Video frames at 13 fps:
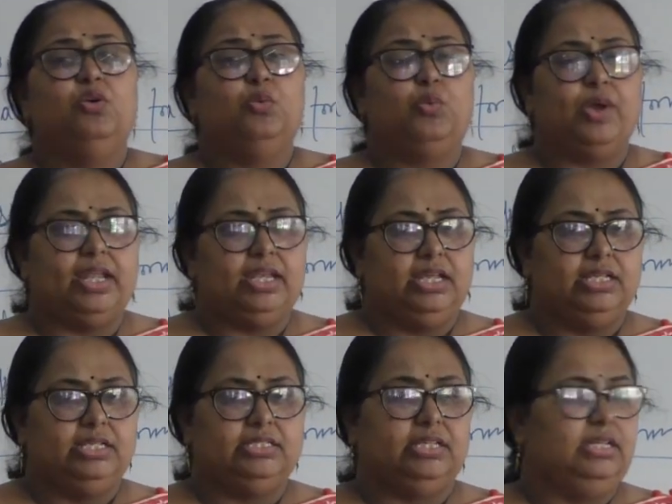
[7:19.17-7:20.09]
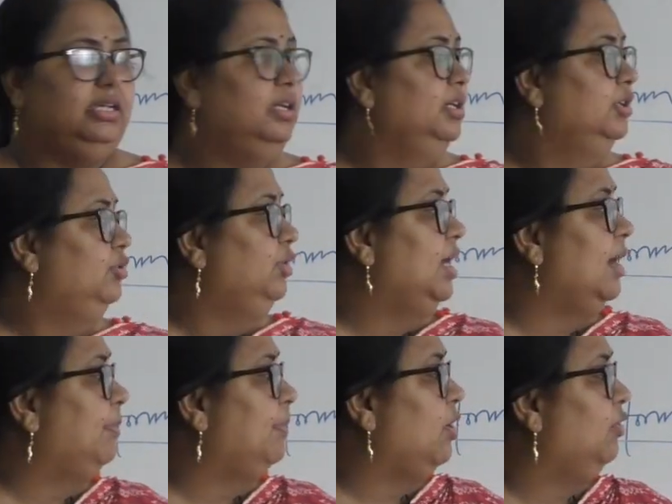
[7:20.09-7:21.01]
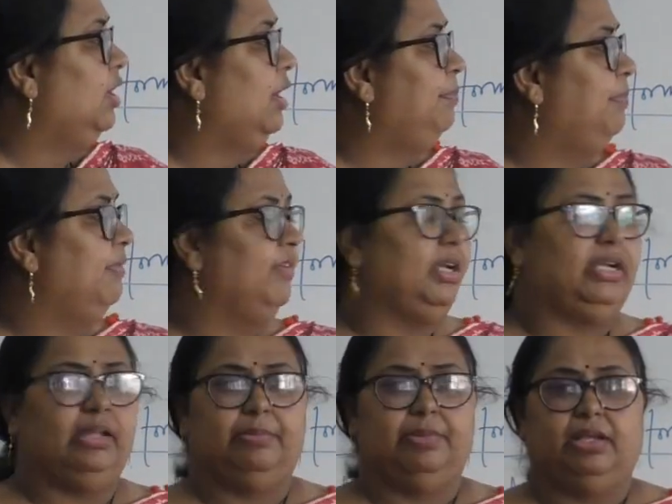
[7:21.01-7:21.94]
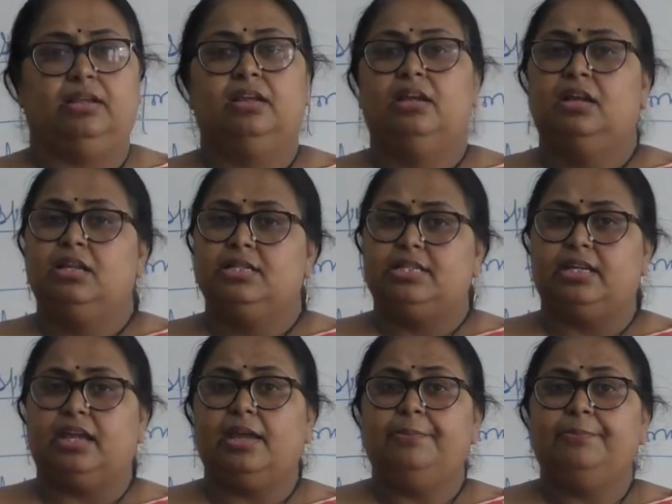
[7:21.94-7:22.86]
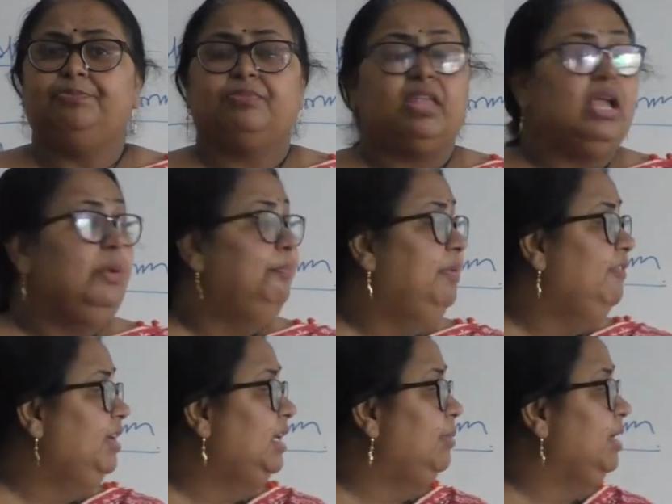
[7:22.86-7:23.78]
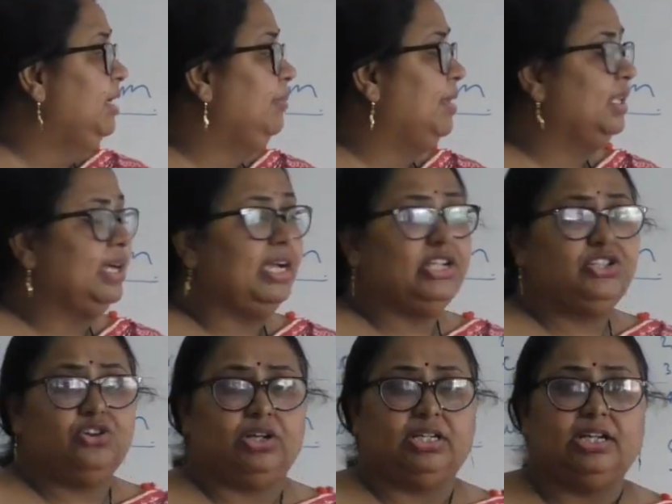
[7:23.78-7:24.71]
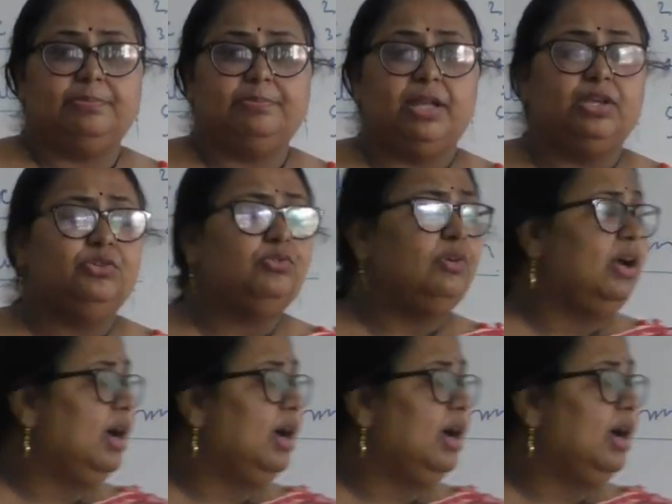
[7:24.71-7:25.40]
वेरी इजिली तो ये आपका होगा पिविट टेबल ठीक है पिविट टेबल के बाद आया शॉर्टकट मेन्यू